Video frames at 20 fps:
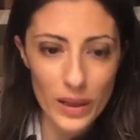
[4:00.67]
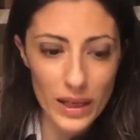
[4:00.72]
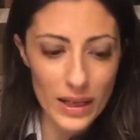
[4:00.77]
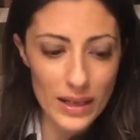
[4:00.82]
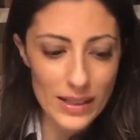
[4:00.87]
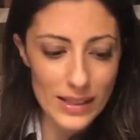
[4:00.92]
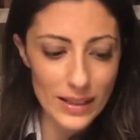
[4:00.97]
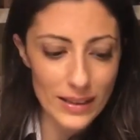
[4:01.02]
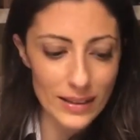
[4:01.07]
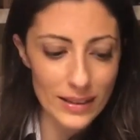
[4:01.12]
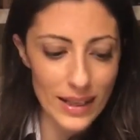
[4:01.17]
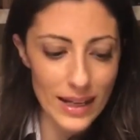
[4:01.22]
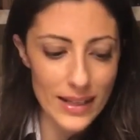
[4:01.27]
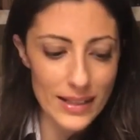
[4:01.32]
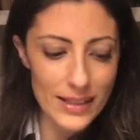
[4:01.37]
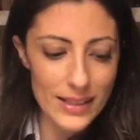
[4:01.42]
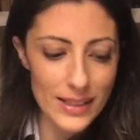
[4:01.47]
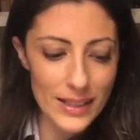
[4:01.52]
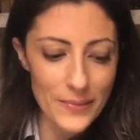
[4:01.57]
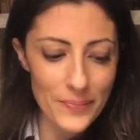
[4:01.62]
per
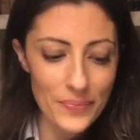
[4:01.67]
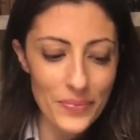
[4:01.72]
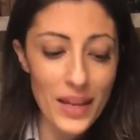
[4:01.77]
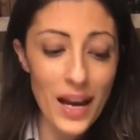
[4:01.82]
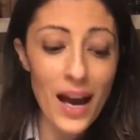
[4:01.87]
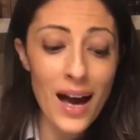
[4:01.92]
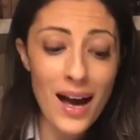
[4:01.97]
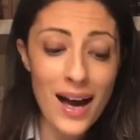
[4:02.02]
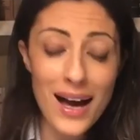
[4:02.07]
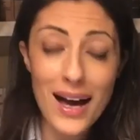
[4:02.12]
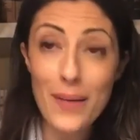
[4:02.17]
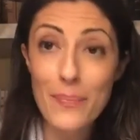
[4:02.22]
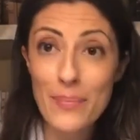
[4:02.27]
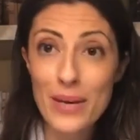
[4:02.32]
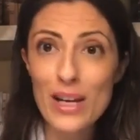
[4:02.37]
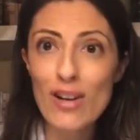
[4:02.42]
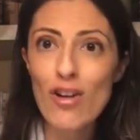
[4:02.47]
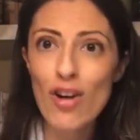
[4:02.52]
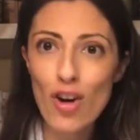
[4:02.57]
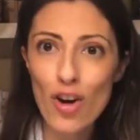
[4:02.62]
l'esattezza. Ah,
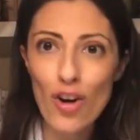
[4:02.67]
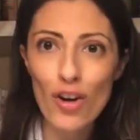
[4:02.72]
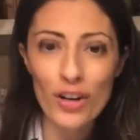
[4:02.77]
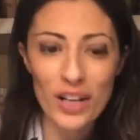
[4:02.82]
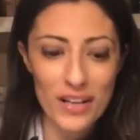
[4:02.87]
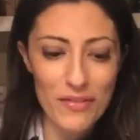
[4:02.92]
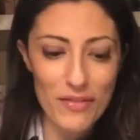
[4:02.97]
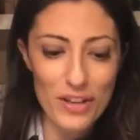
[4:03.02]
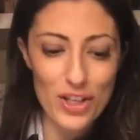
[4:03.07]
benone,